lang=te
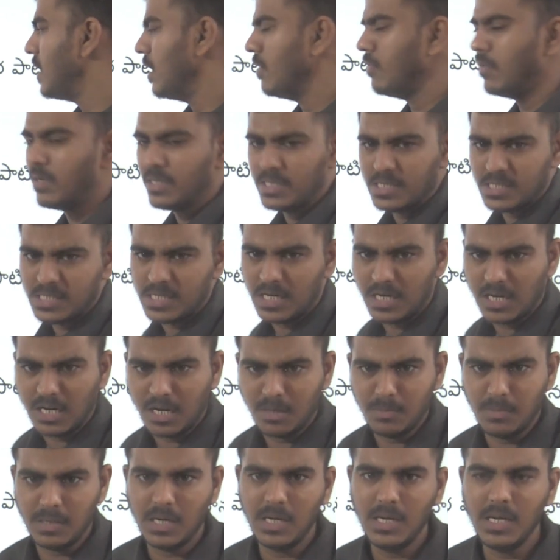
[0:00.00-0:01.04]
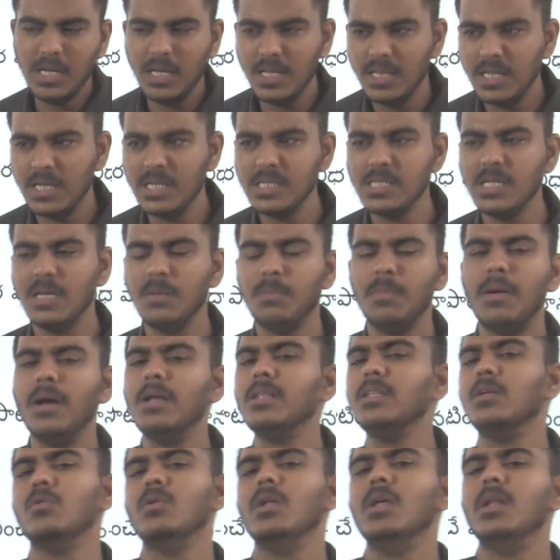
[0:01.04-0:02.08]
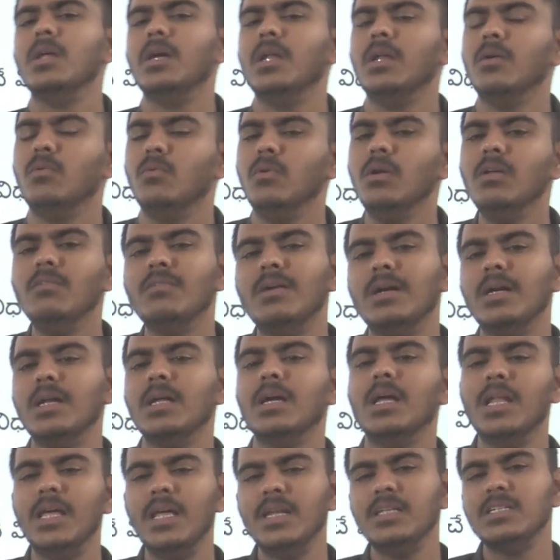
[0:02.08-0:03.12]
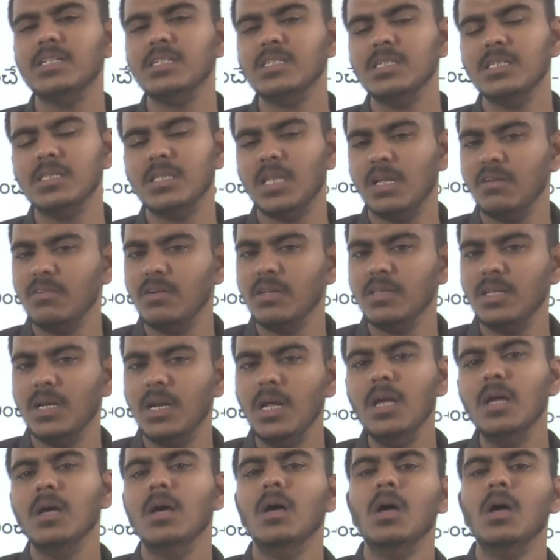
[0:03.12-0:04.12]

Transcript: అడ్వాన్సెస్ సెంటర్ అనమాట అంటే ఏదైనా సరే పాత రుణాలు కనుకుంటే వాటిని క్లియర్ చేసిన తర్వాతనే